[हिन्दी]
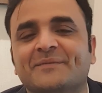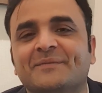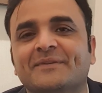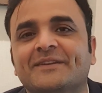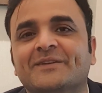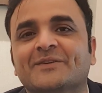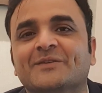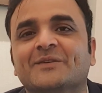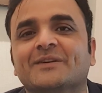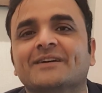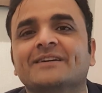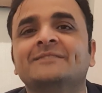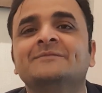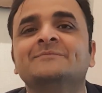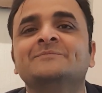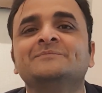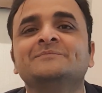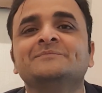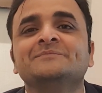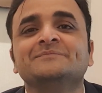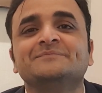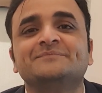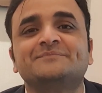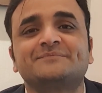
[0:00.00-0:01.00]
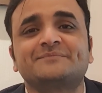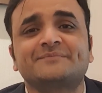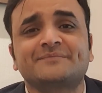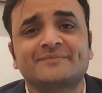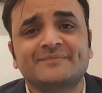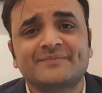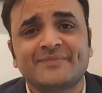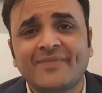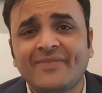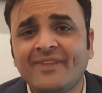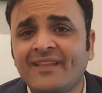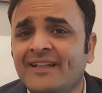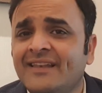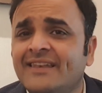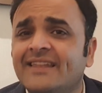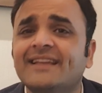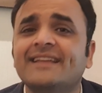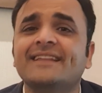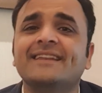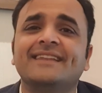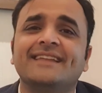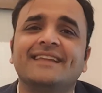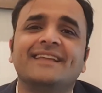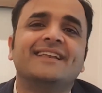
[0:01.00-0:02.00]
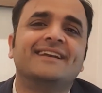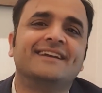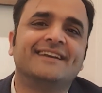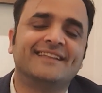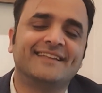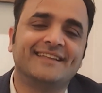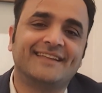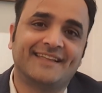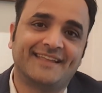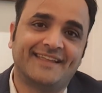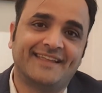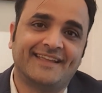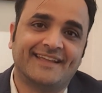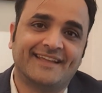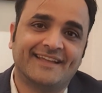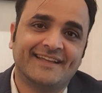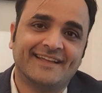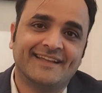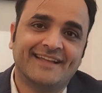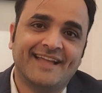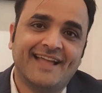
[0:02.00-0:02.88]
मिला होगा लेकिन रियलिटी यही है